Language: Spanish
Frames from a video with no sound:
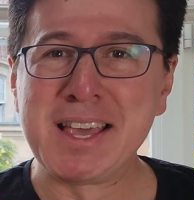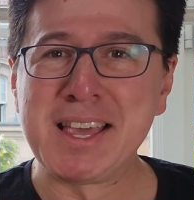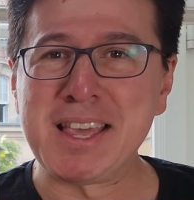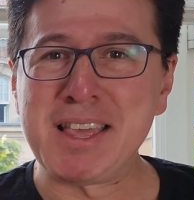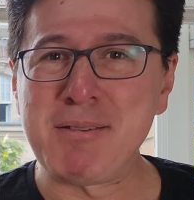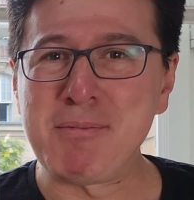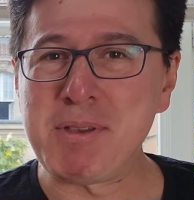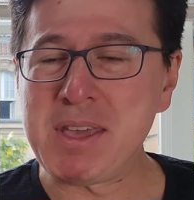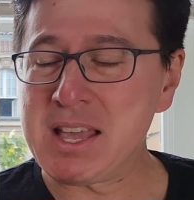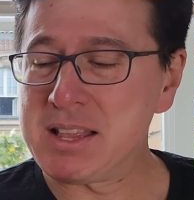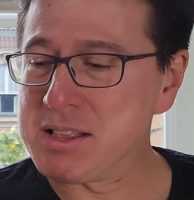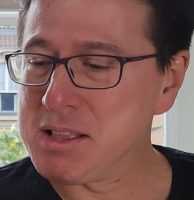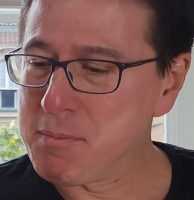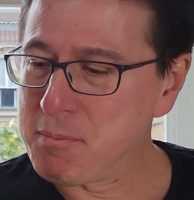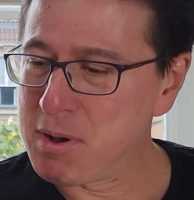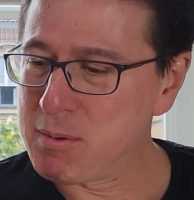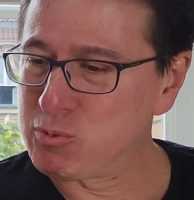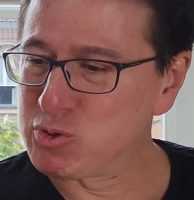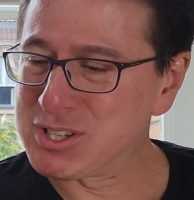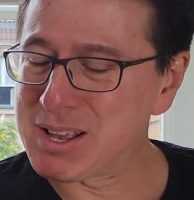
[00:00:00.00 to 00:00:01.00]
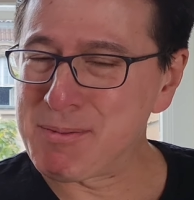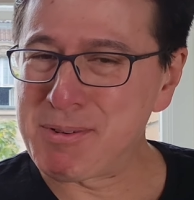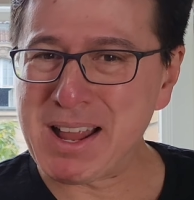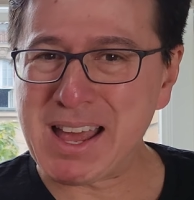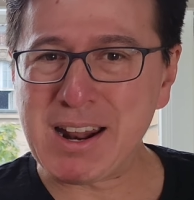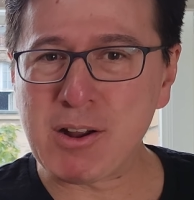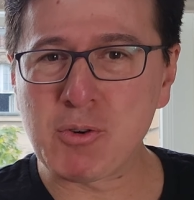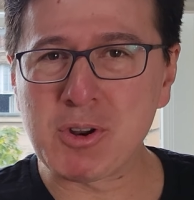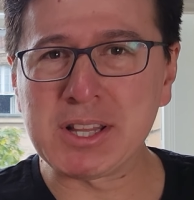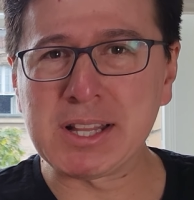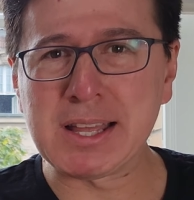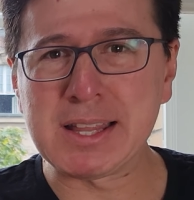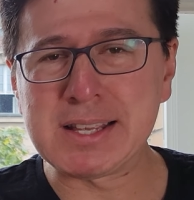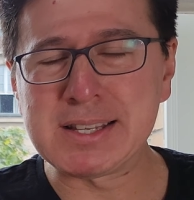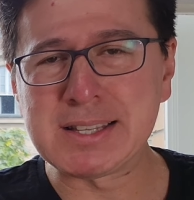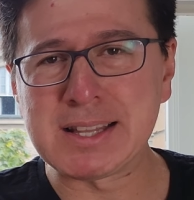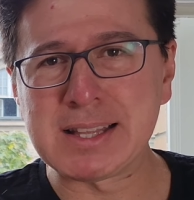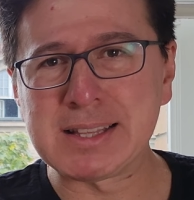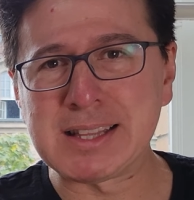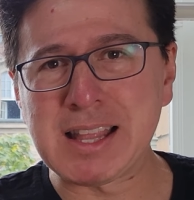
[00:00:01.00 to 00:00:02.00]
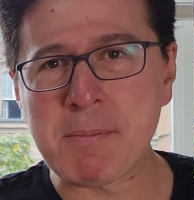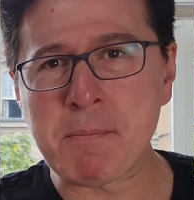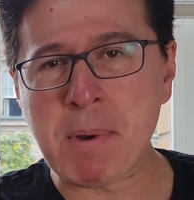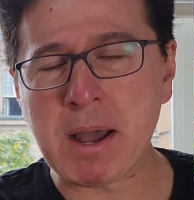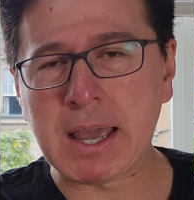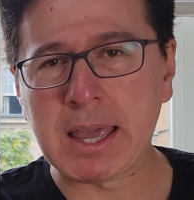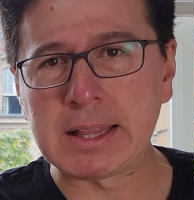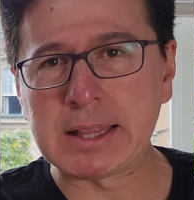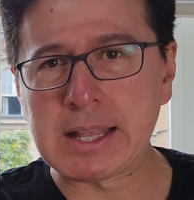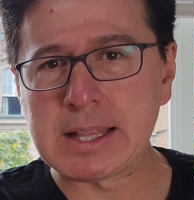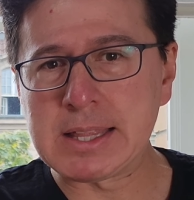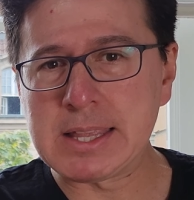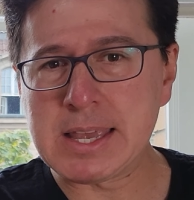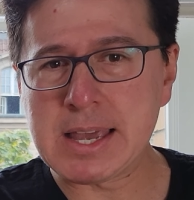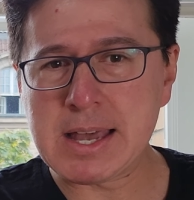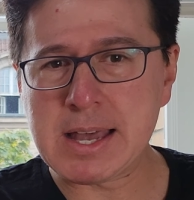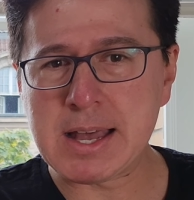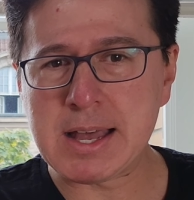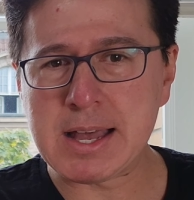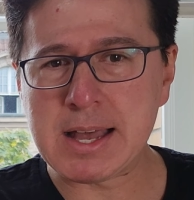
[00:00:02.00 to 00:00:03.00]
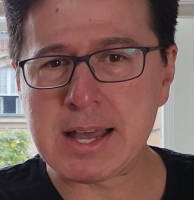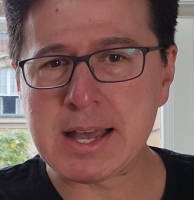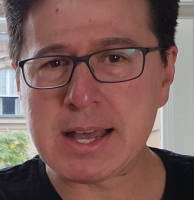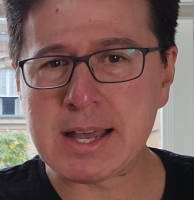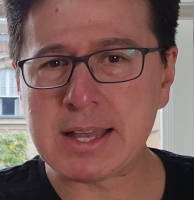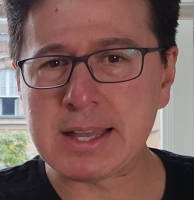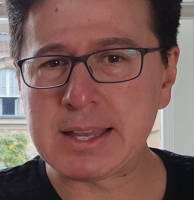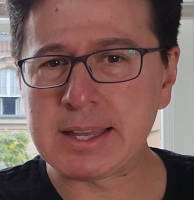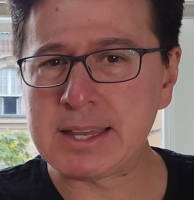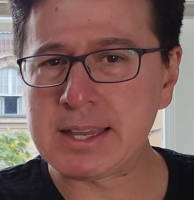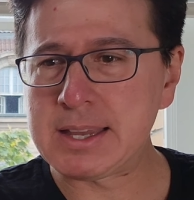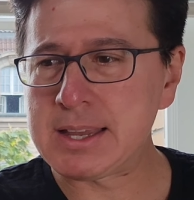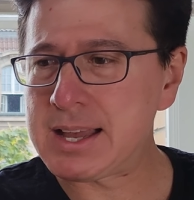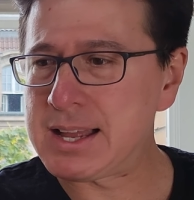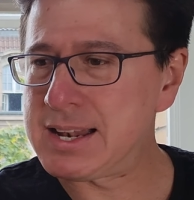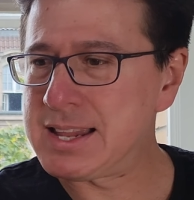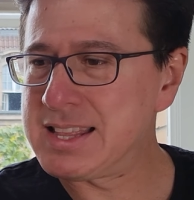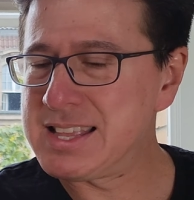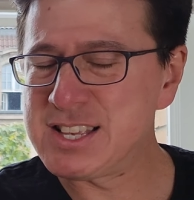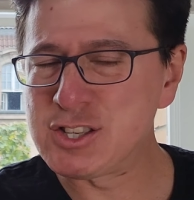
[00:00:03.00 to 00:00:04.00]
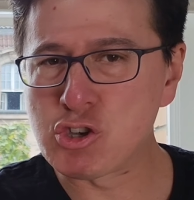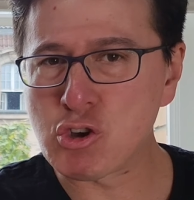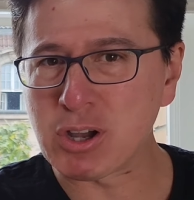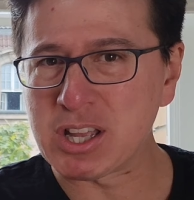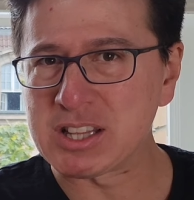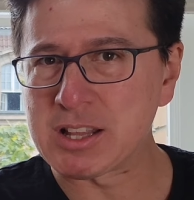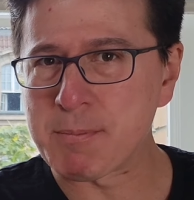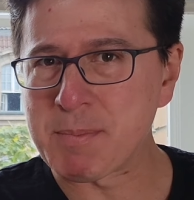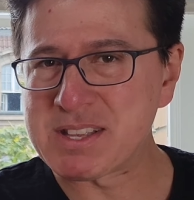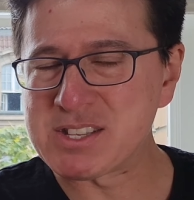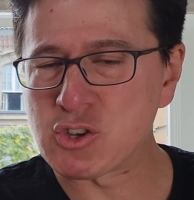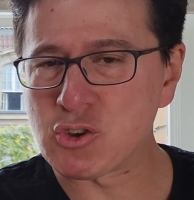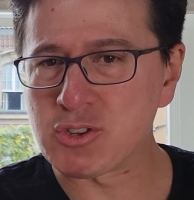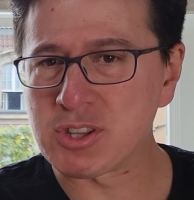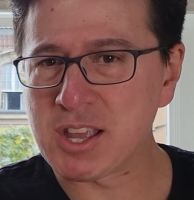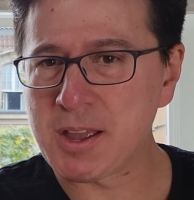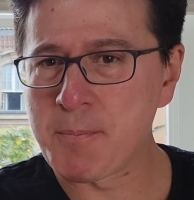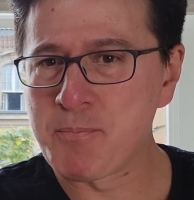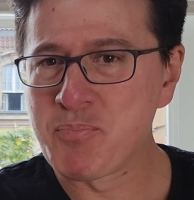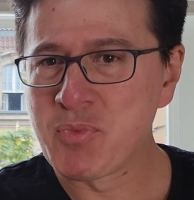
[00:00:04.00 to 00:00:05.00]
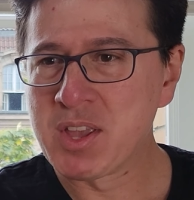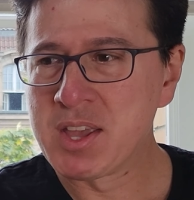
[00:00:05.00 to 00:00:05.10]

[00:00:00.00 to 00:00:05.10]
Y bien, vamos a hablar ahorita de este tema que tenía eh, al inicio que te mencioné.